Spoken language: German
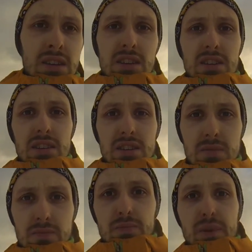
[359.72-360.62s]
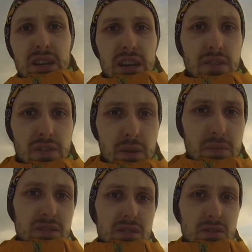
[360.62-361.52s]
Äh, bei KenFM.
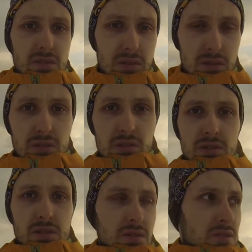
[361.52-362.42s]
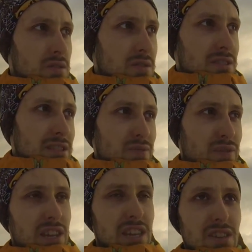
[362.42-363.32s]
Das, Thoma, du Das
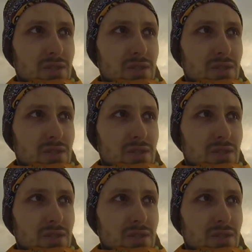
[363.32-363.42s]
verlinke